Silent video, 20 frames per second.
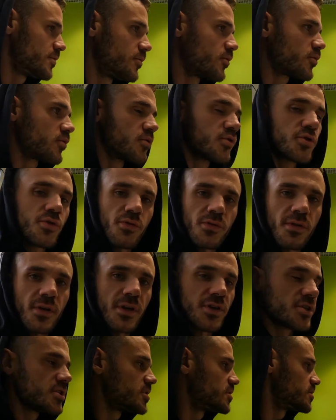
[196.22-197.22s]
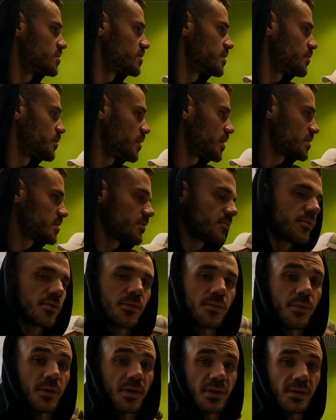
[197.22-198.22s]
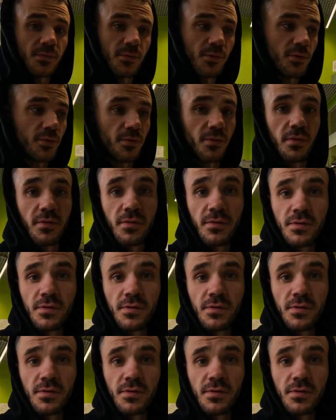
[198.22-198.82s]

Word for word: Его кушают наши ребята, вот, поэтому...